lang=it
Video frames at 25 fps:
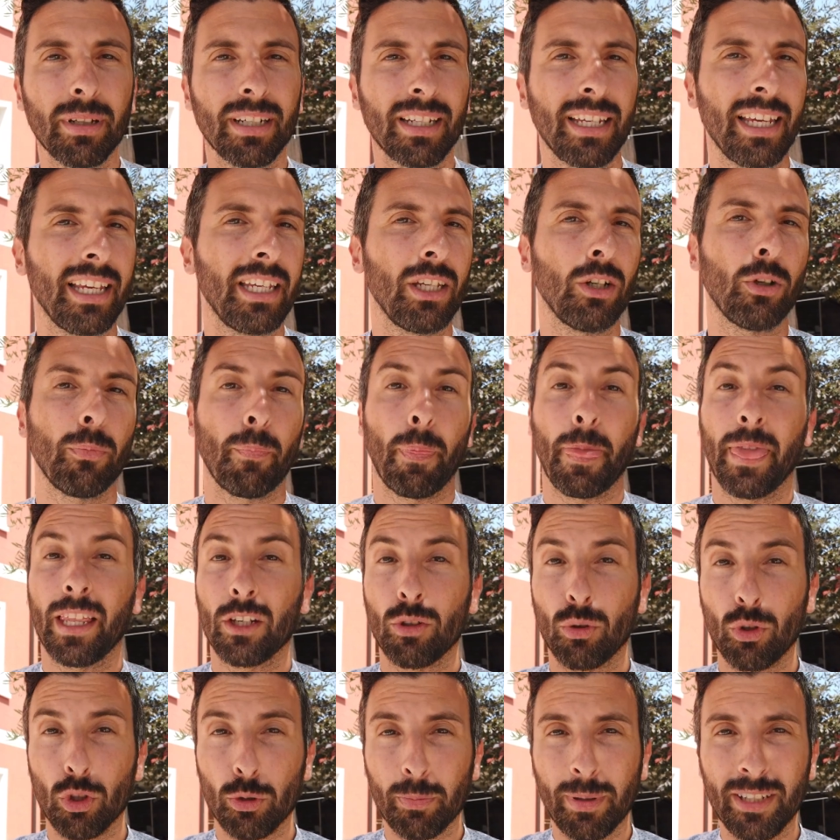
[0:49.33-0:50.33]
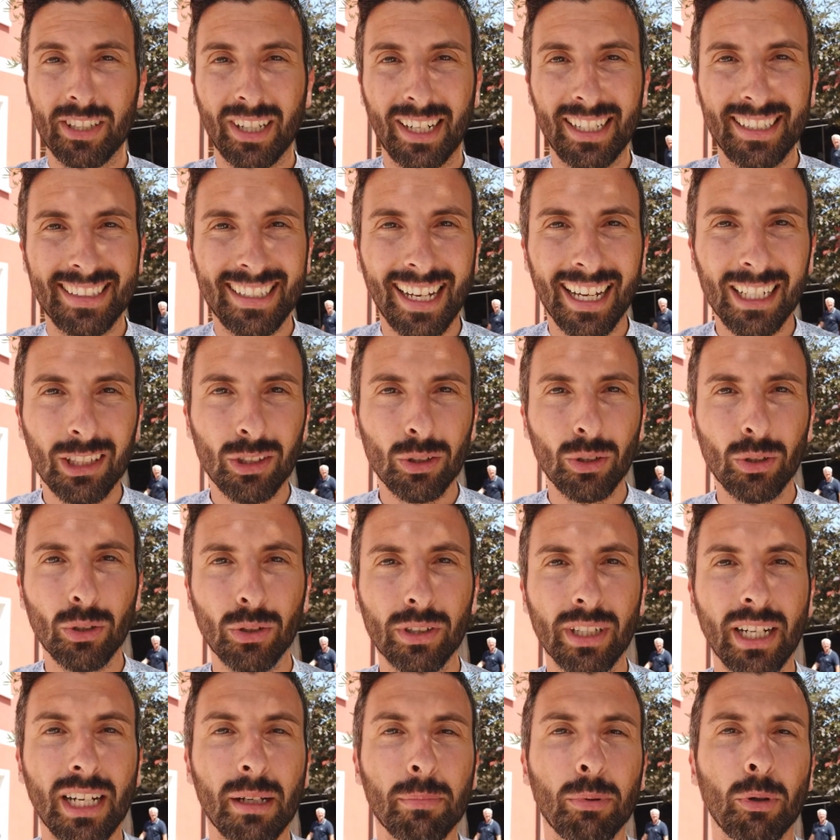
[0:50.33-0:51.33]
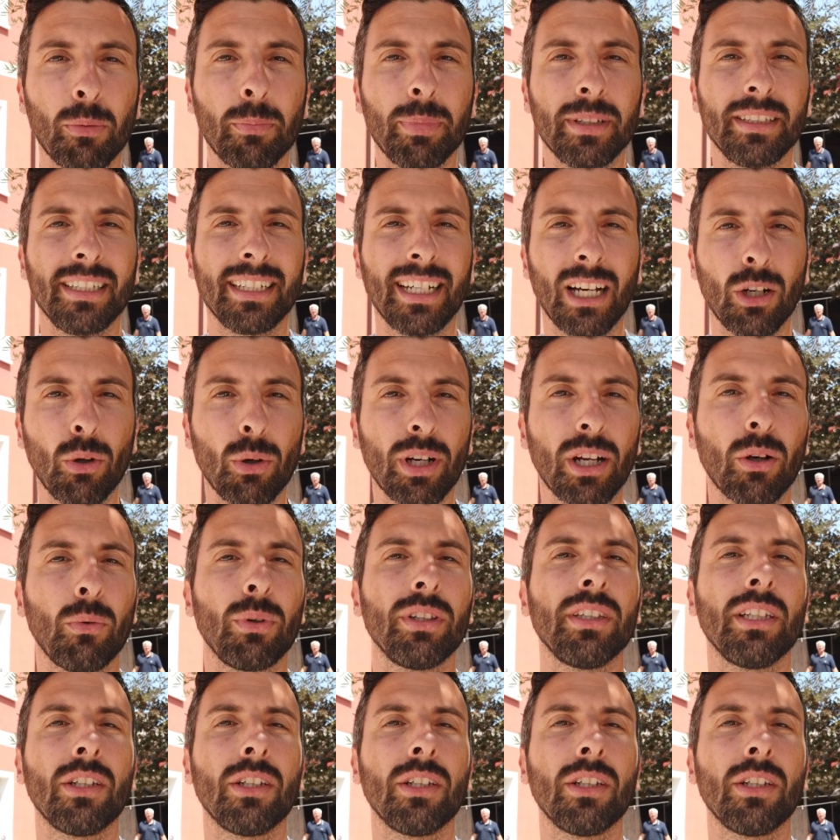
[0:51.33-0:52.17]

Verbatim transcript: Perché io sono specializzato nelle pompe di calore,